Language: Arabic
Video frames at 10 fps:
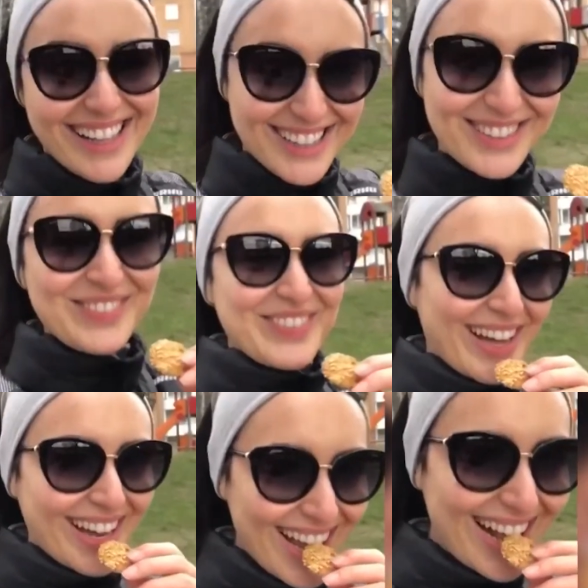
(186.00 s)
يعني انت
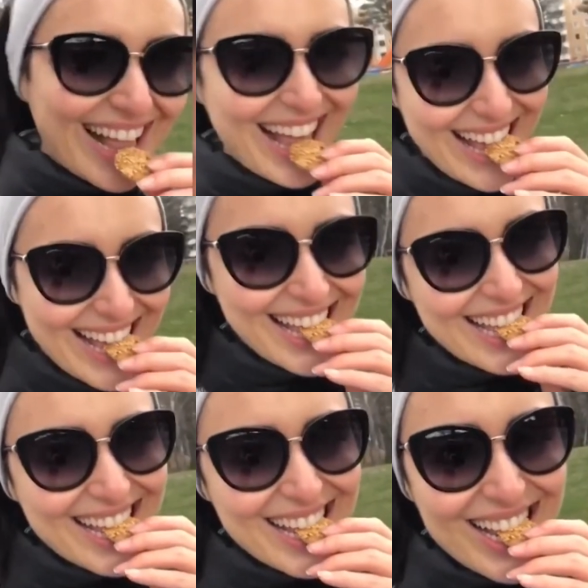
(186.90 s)
بتزوريها
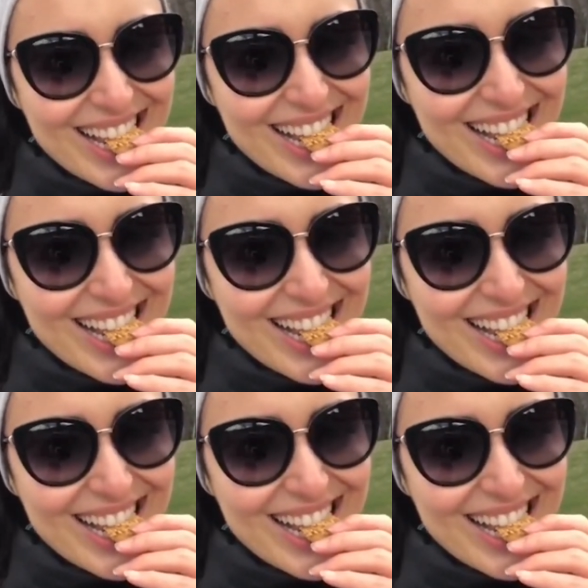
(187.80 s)
من بعيد